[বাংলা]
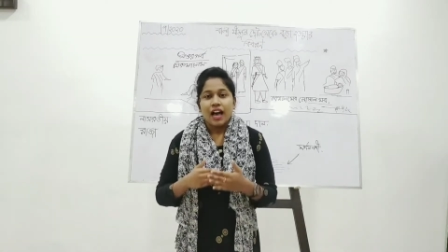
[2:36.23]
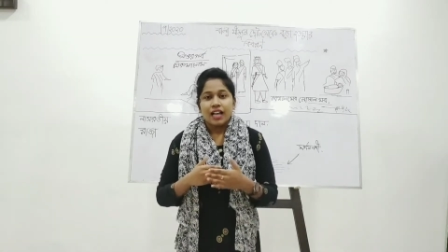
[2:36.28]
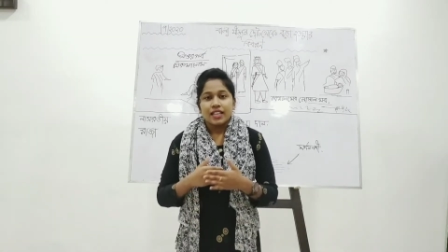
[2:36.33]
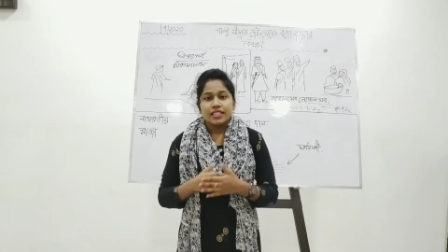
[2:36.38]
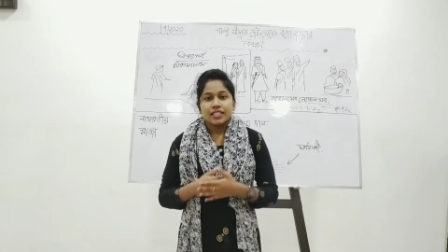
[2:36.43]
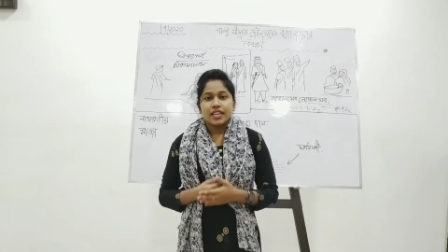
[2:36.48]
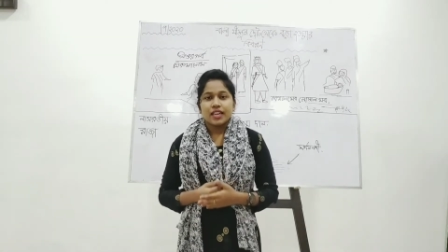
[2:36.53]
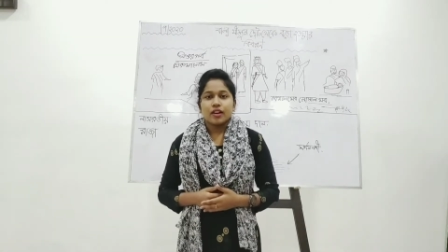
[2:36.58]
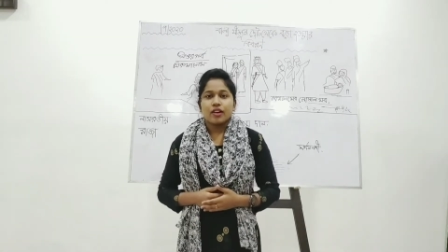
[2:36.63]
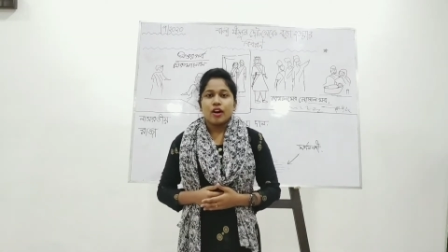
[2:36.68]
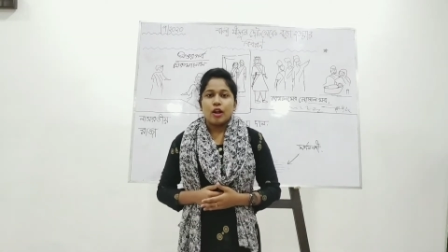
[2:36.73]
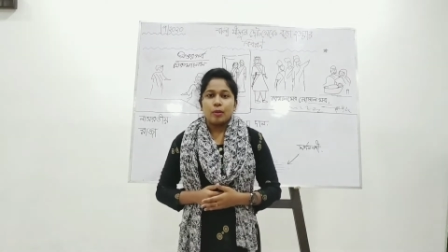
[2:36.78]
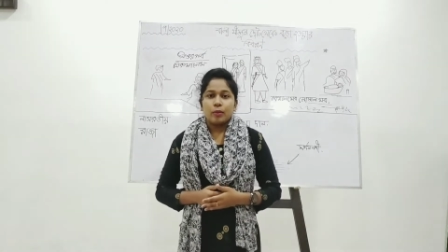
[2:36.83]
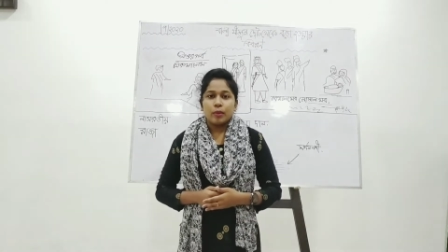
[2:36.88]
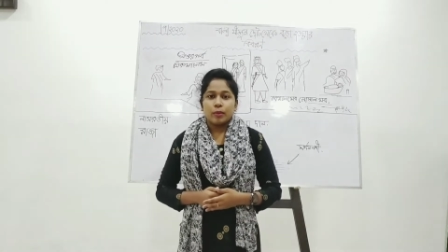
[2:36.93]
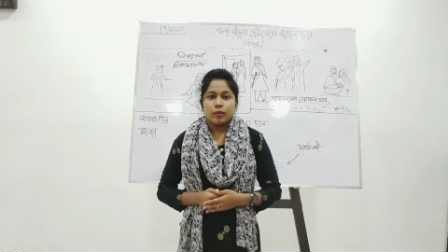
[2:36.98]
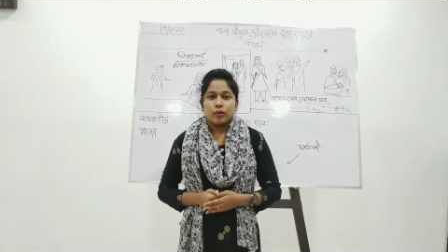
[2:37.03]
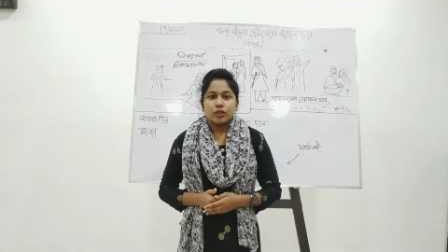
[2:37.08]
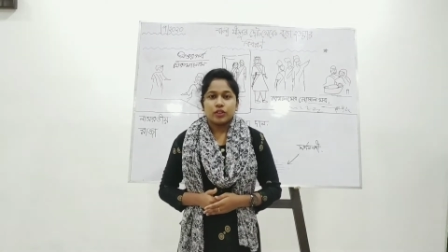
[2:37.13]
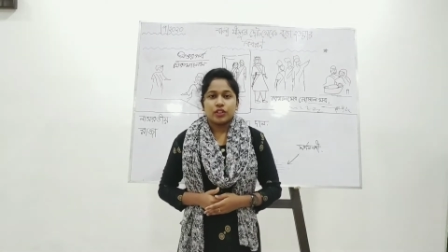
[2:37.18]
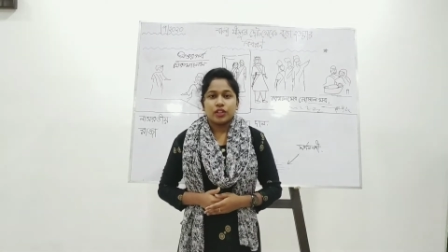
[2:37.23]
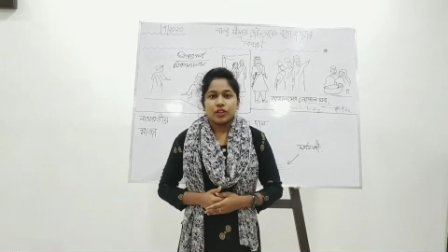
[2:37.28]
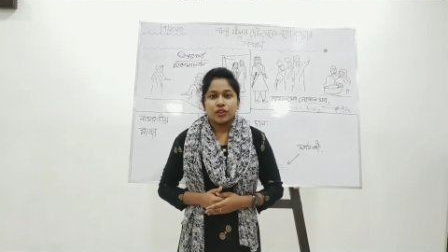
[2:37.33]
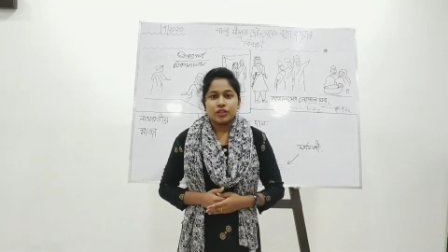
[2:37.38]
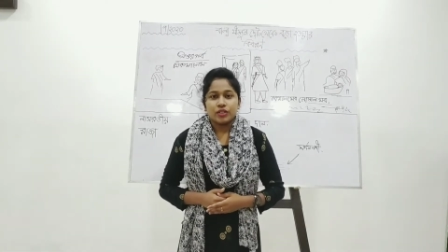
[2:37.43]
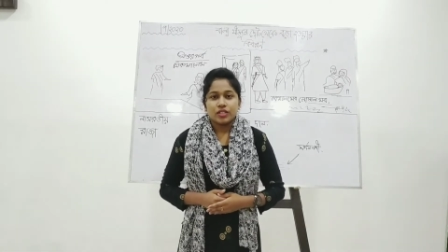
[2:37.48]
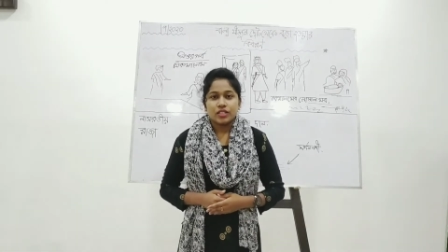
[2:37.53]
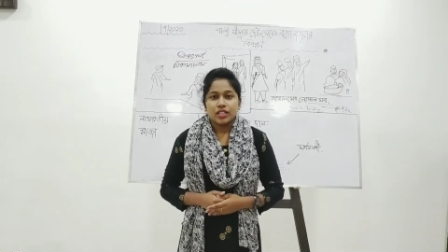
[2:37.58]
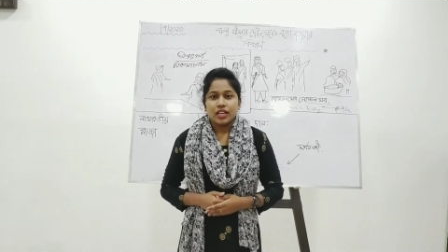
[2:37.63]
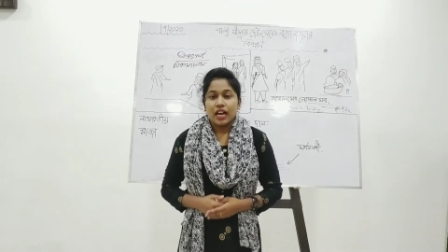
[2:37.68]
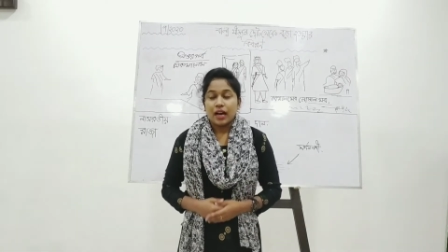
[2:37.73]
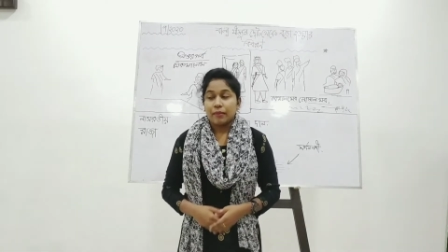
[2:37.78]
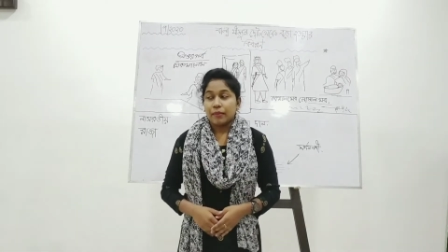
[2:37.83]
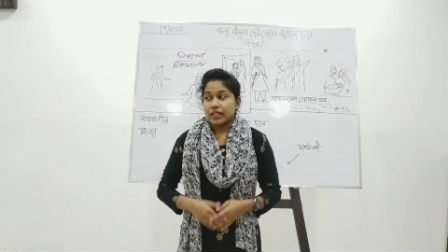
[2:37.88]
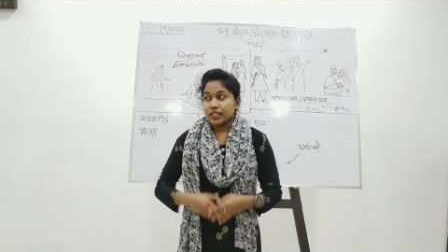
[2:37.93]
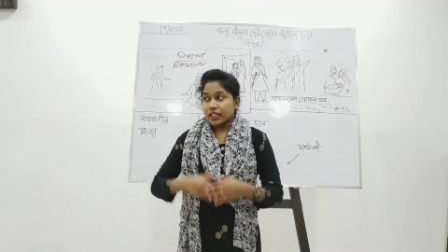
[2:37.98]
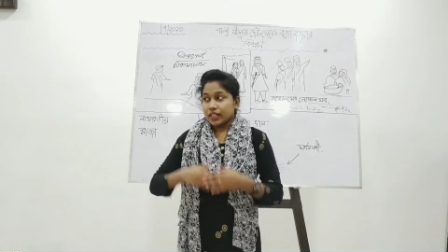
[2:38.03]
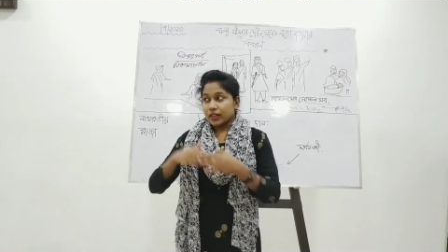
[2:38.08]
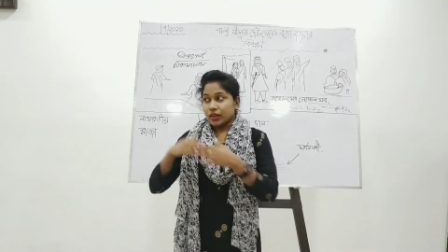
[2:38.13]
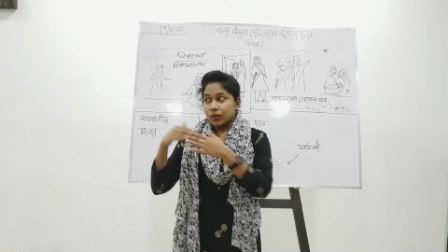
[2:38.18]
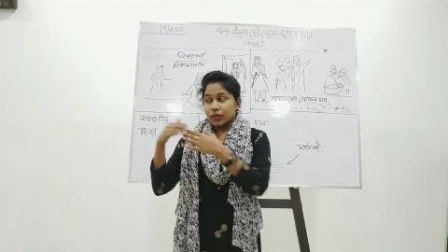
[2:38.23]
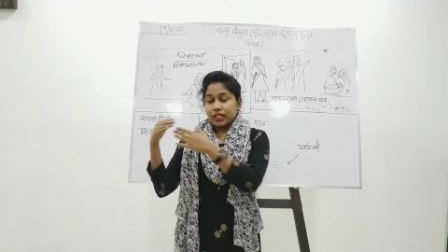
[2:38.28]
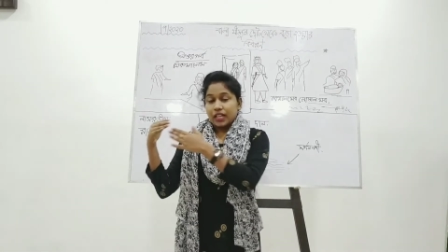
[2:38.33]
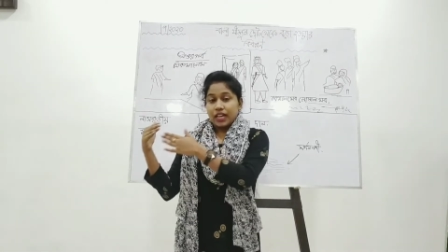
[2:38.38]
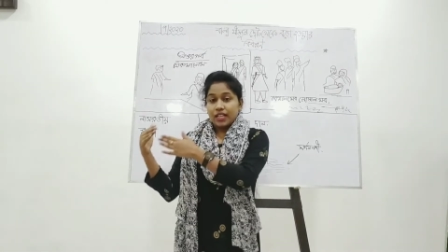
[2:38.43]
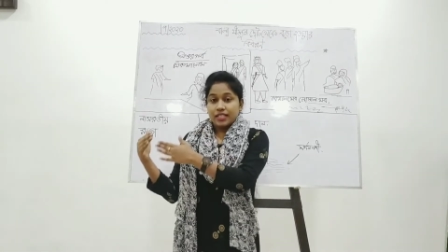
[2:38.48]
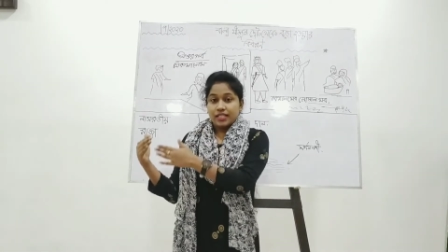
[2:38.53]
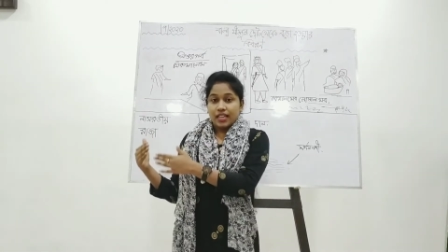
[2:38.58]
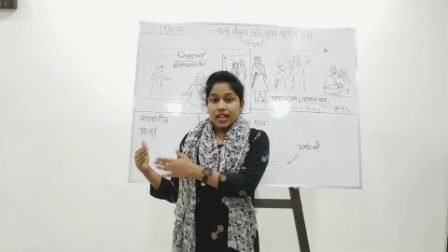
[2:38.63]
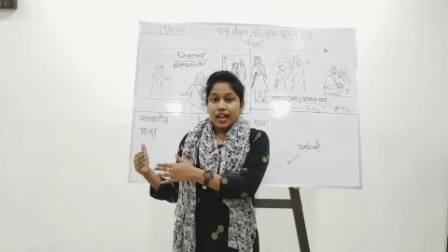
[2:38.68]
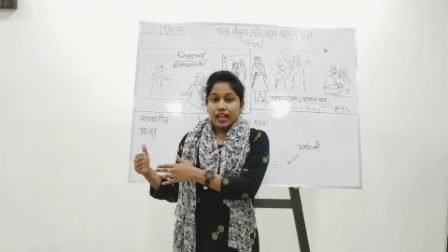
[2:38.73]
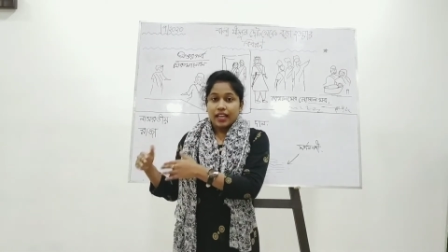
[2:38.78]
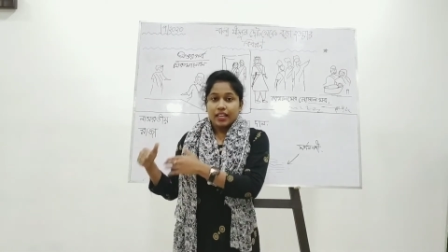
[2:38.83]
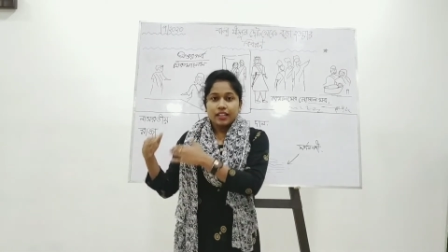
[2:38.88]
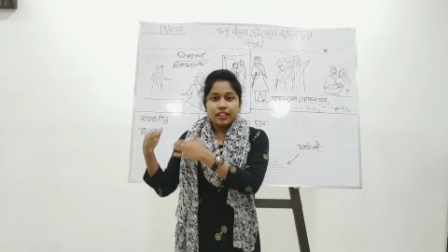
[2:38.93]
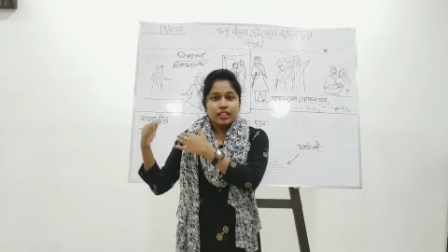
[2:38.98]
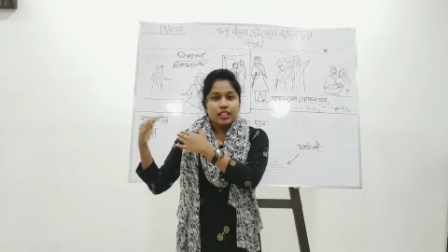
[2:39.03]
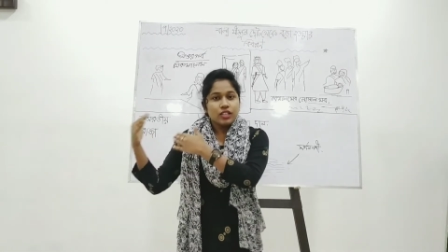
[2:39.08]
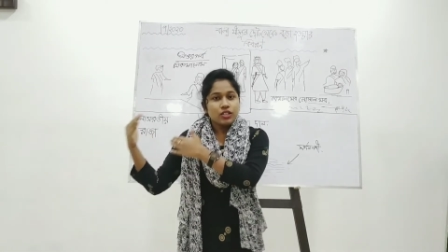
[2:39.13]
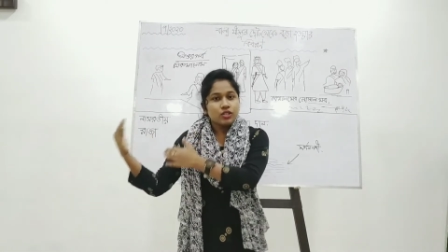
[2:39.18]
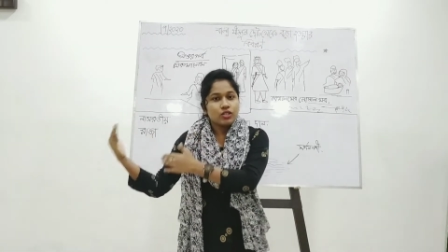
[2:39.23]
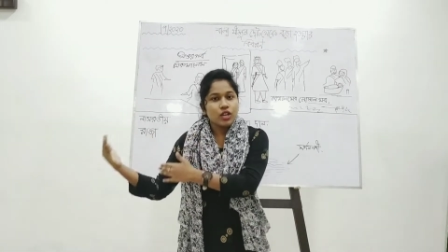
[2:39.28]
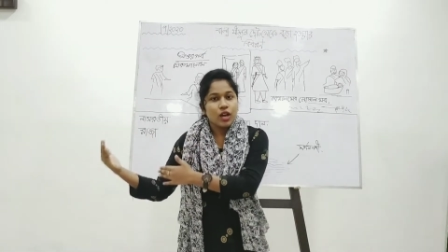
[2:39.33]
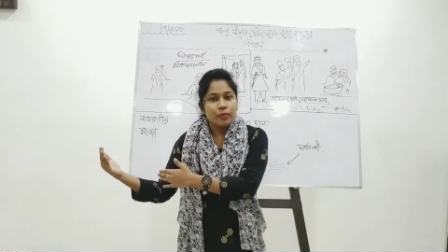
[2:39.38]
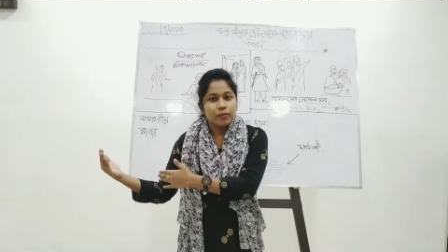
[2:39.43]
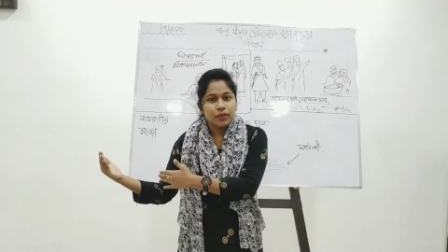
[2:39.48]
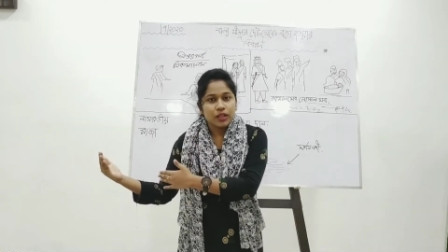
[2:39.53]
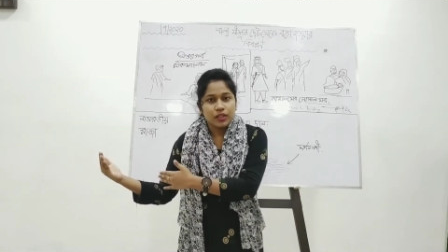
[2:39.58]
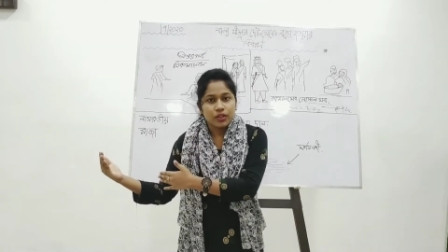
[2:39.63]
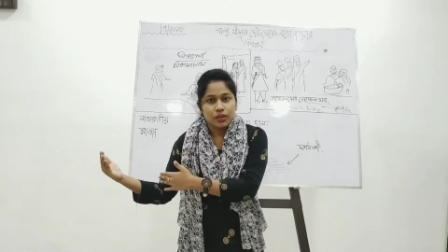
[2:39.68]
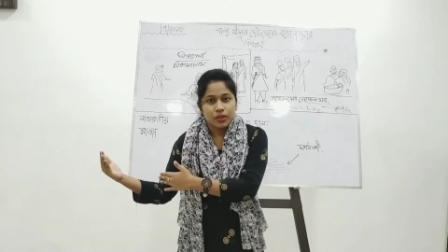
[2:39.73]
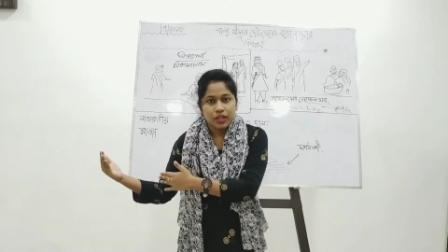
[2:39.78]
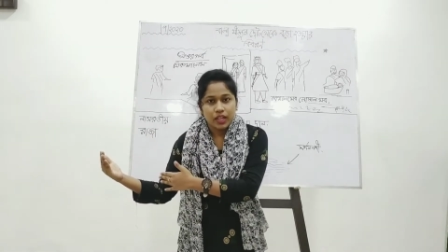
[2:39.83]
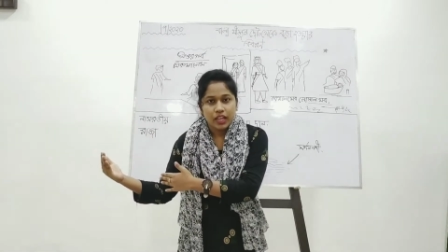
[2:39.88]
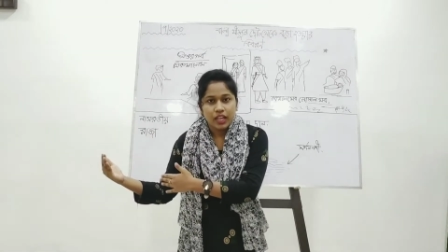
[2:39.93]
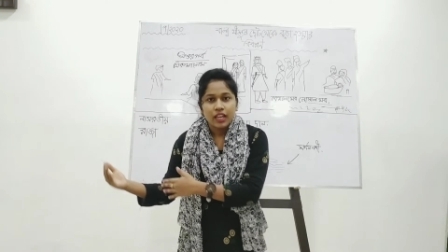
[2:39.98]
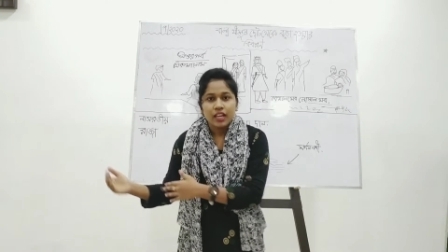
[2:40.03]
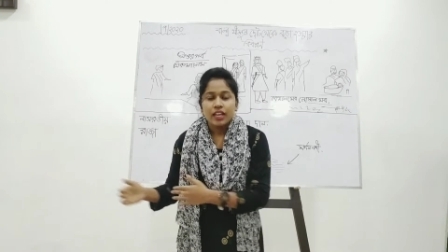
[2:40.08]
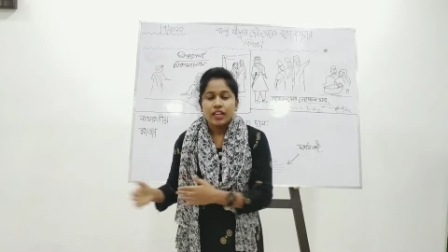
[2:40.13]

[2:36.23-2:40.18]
আজকে গল্প বলতে হচ্ছে আমাদের গোটা যে আগে তিন সপ্তাহ ধরে